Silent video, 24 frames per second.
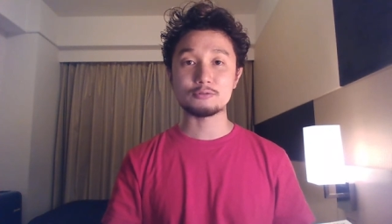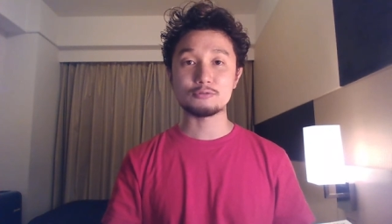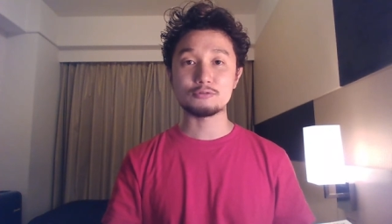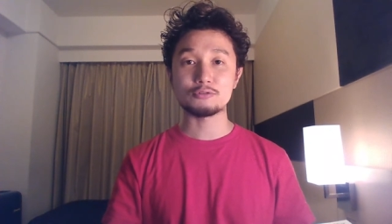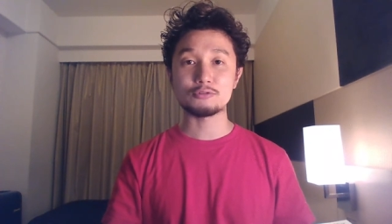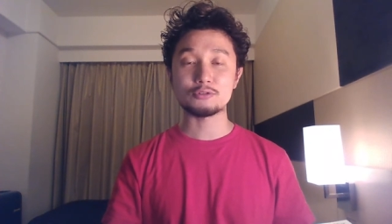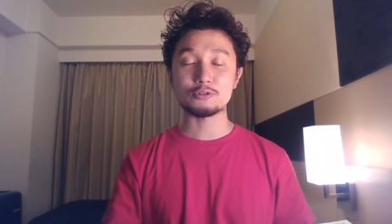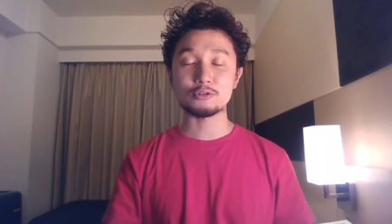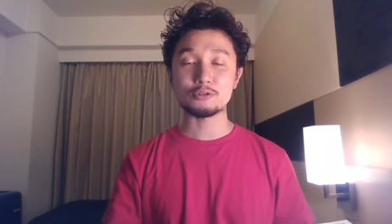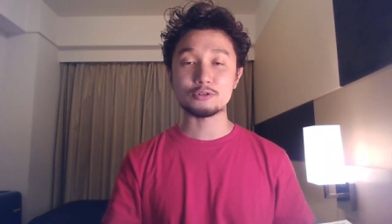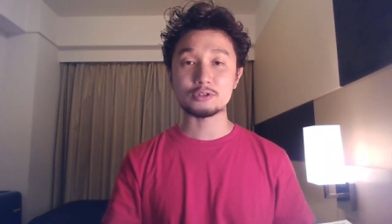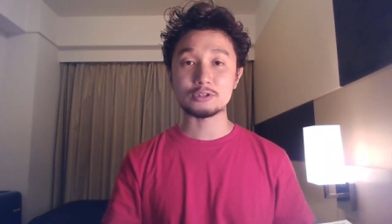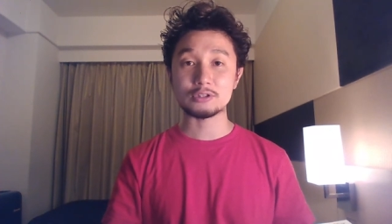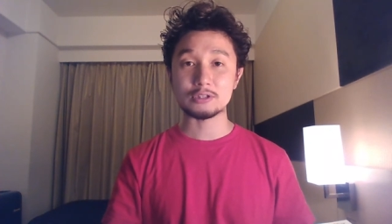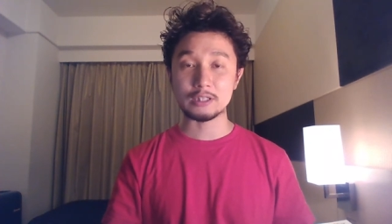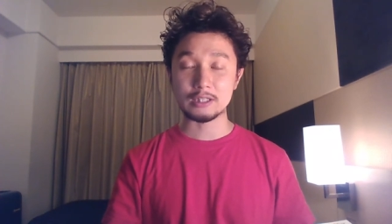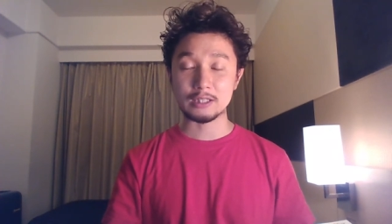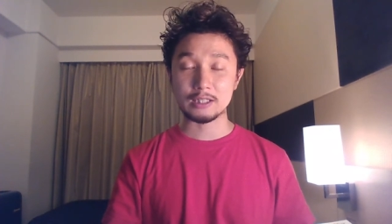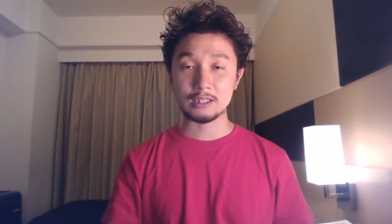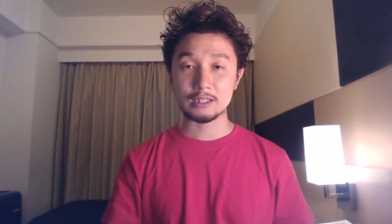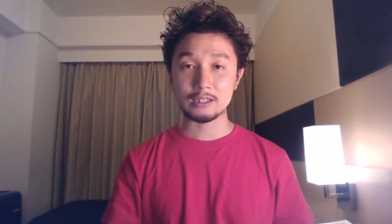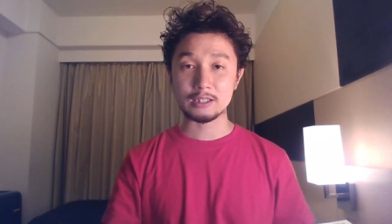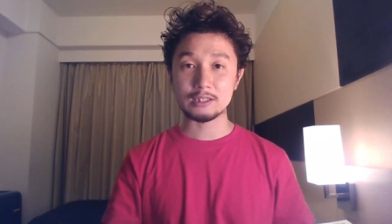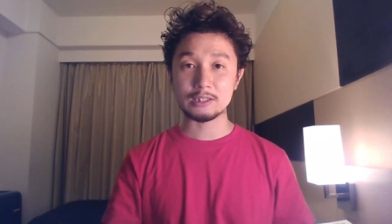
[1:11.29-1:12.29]
運動し
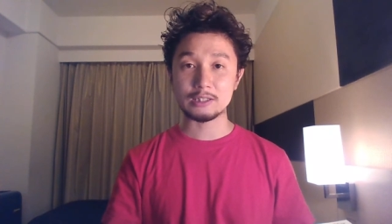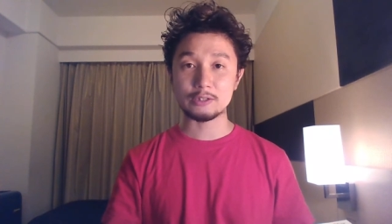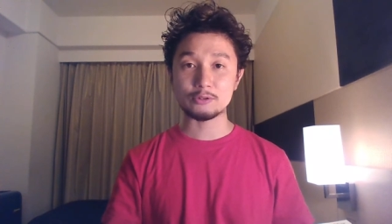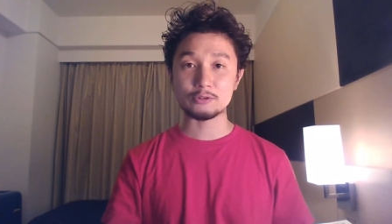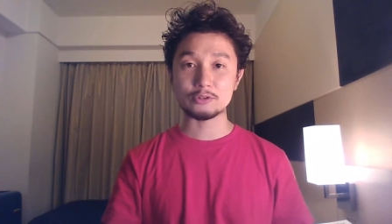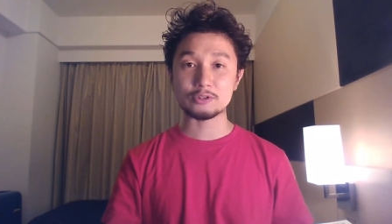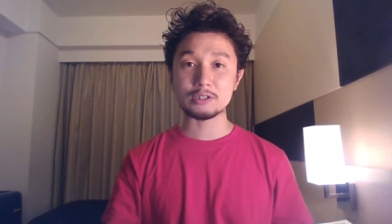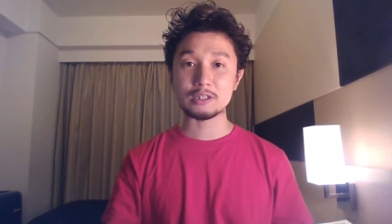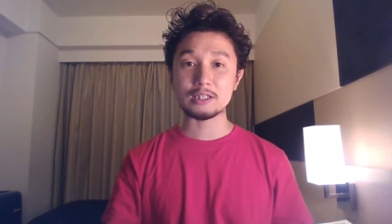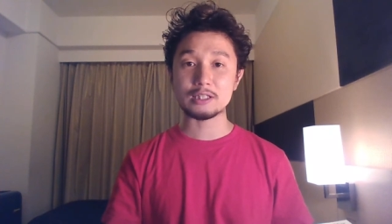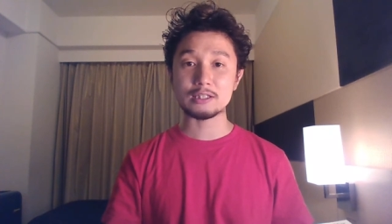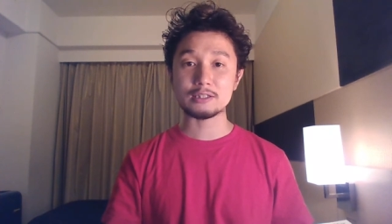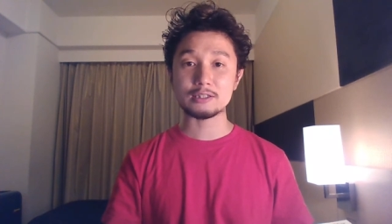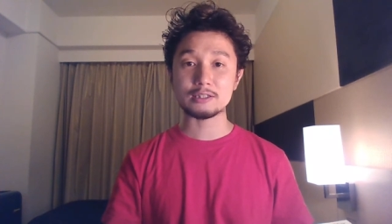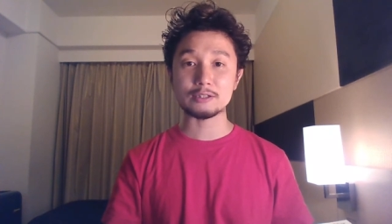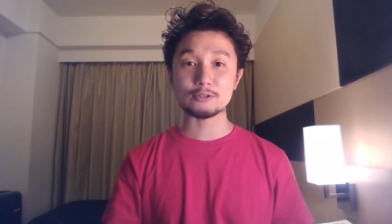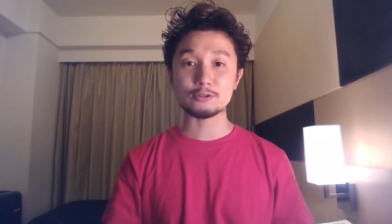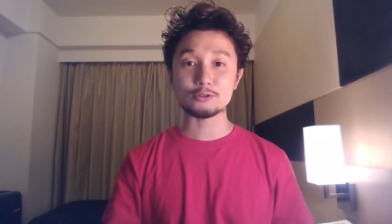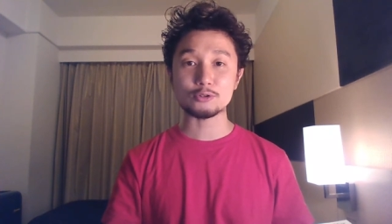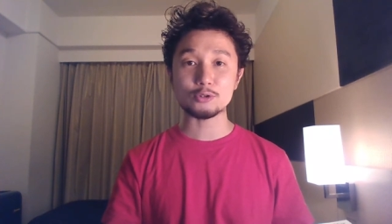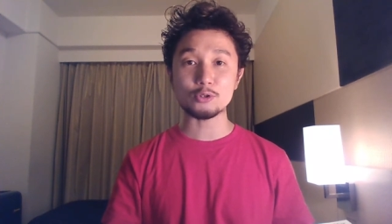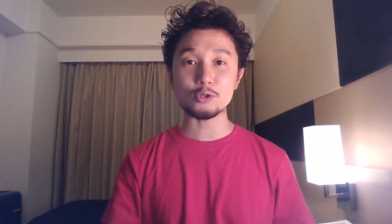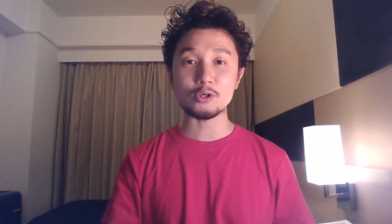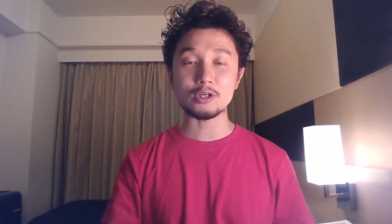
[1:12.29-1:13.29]
て、体を疲れさ
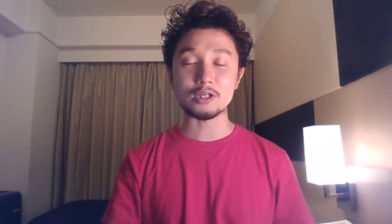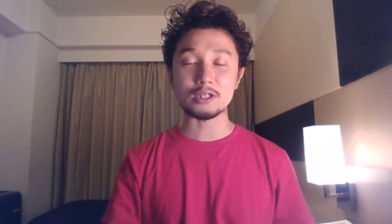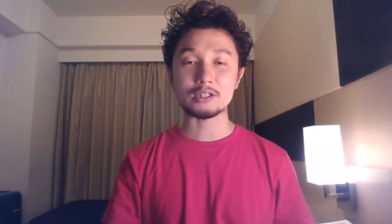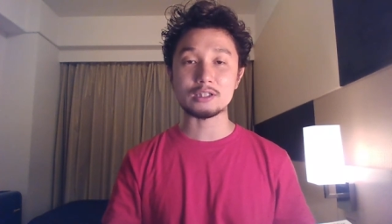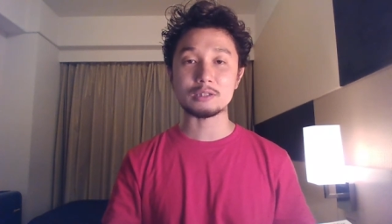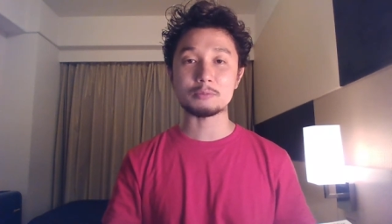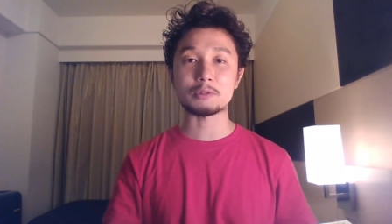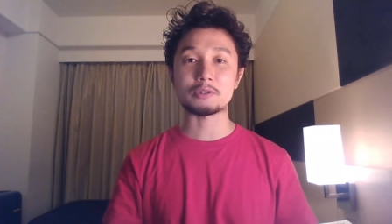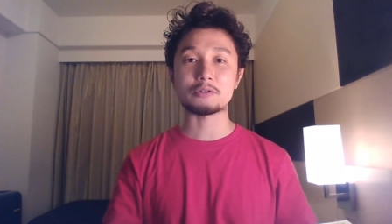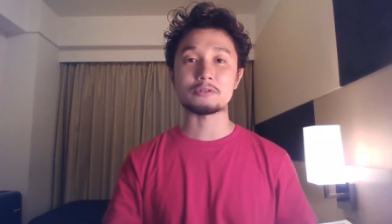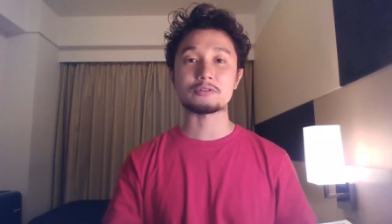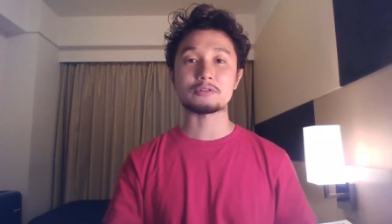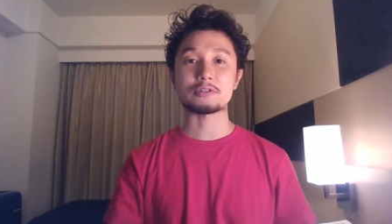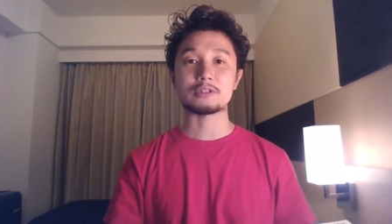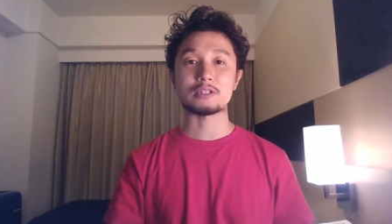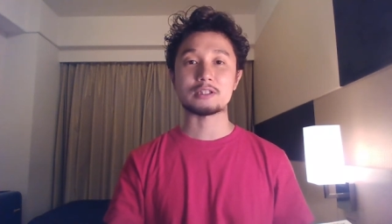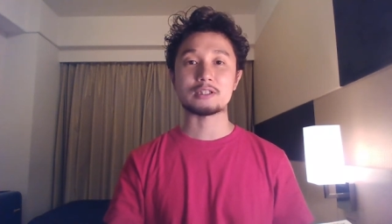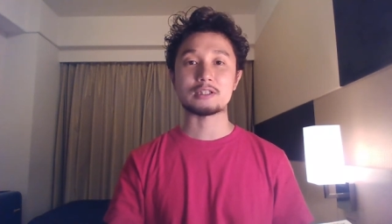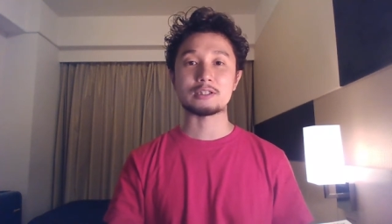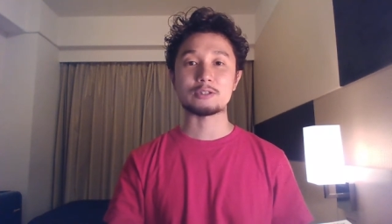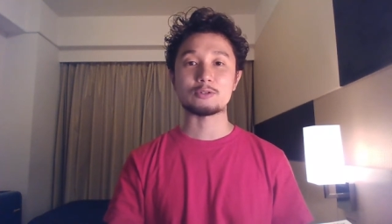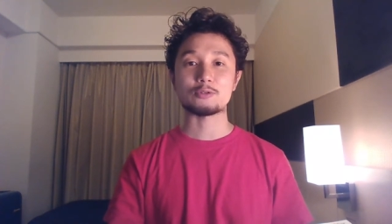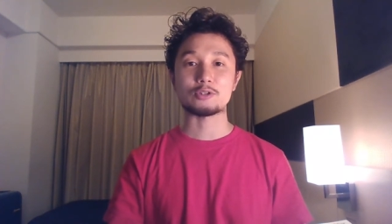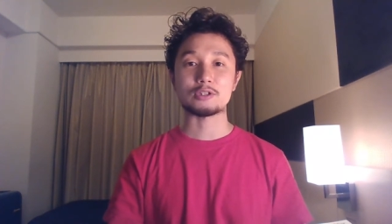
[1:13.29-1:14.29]
すと頭の疲
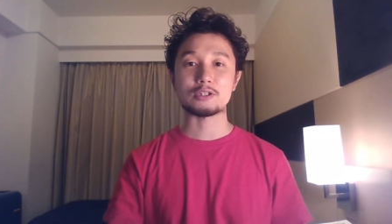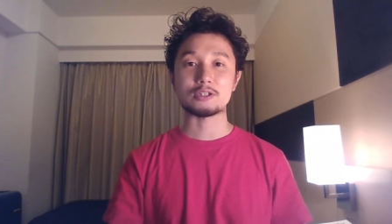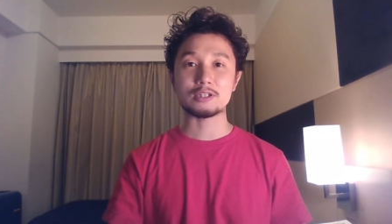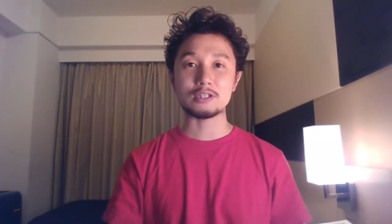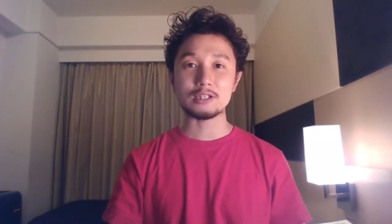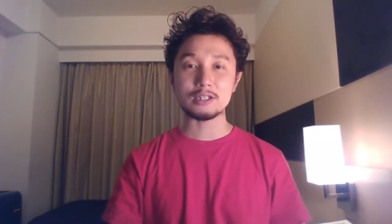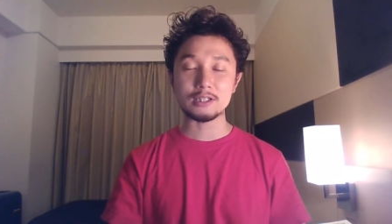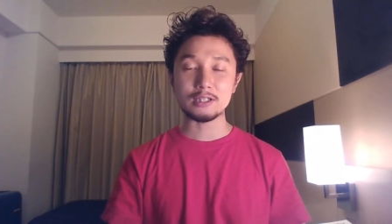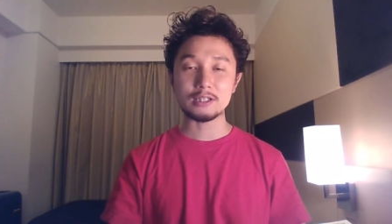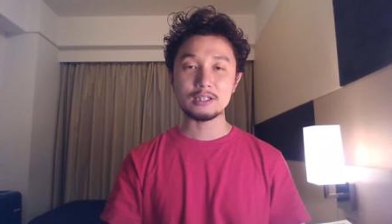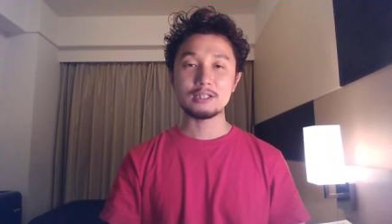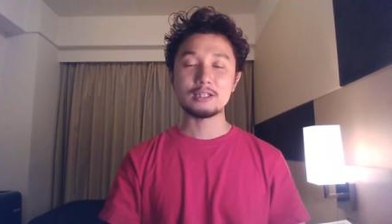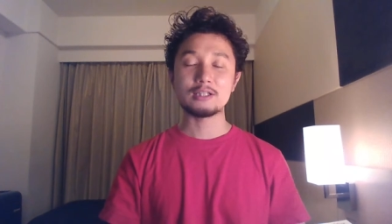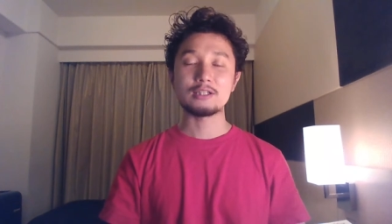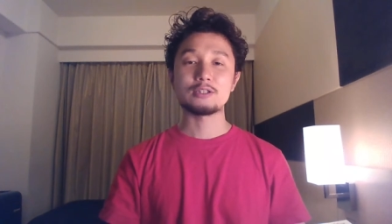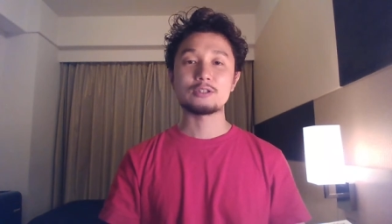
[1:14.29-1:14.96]
れが取れて、